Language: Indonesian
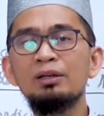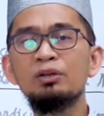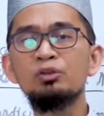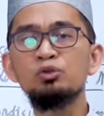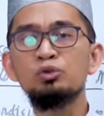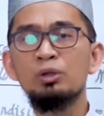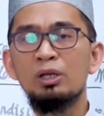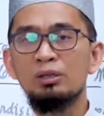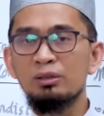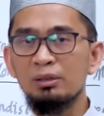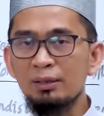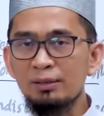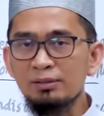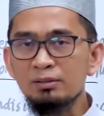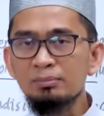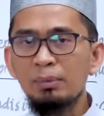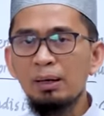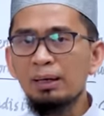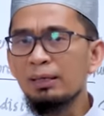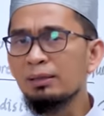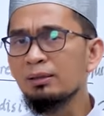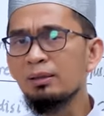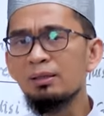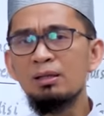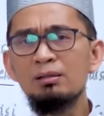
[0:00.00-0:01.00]
yang sudah jelas
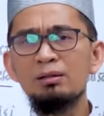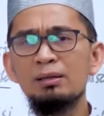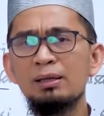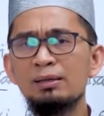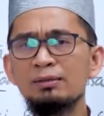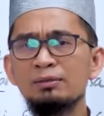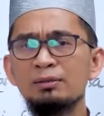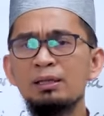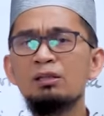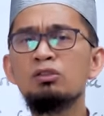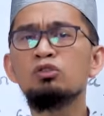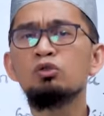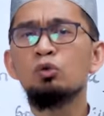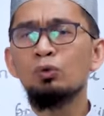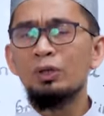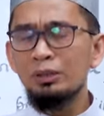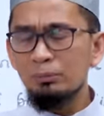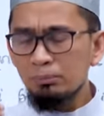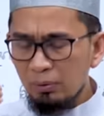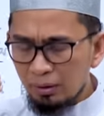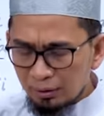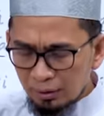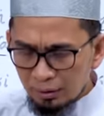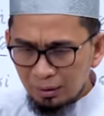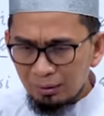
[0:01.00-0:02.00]
makin tidak jelas dan sulit
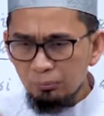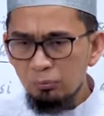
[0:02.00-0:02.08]
bagi